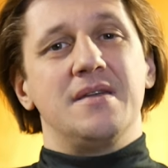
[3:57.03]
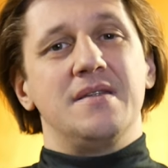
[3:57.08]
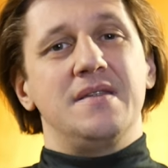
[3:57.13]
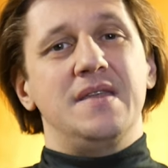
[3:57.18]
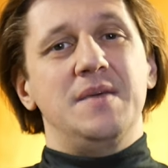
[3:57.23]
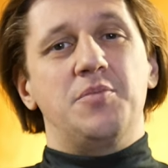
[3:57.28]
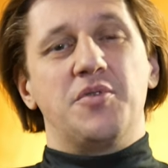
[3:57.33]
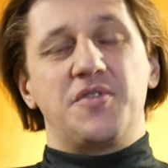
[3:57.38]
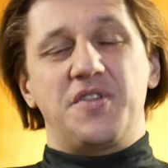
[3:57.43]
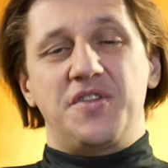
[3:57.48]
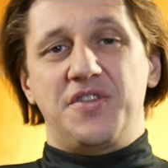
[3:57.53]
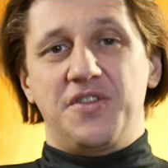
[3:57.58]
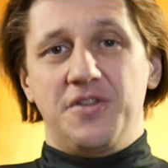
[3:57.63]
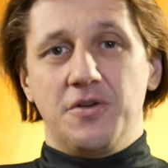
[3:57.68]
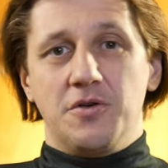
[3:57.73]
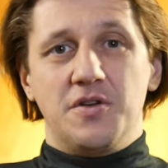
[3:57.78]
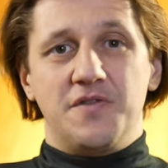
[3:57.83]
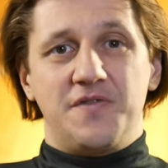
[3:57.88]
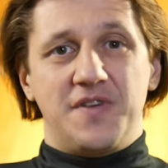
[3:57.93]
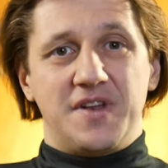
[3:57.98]
die
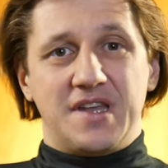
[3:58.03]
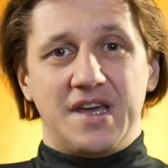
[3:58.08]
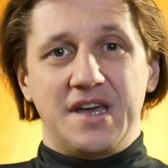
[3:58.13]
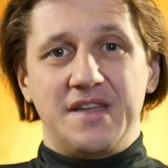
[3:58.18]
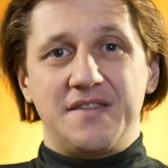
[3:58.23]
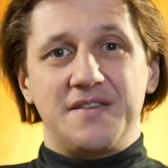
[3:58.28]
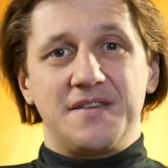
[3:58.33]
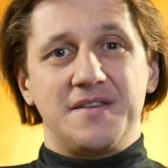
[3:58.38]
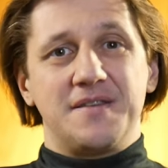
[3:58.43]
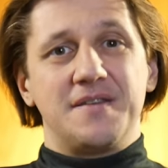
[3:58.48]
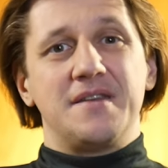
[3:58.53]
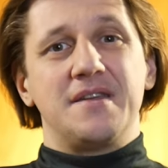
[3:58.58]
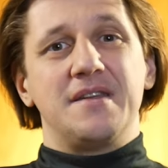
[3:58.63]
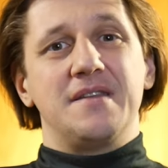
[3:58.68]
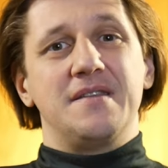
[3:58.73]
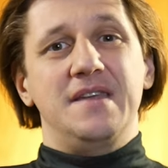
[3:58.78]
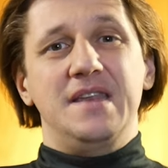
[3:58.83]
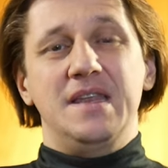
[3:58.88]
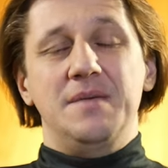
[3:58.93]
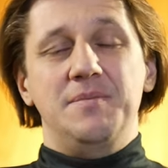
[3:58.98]
Positionen vertritt,
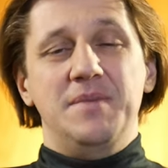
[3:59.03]
die die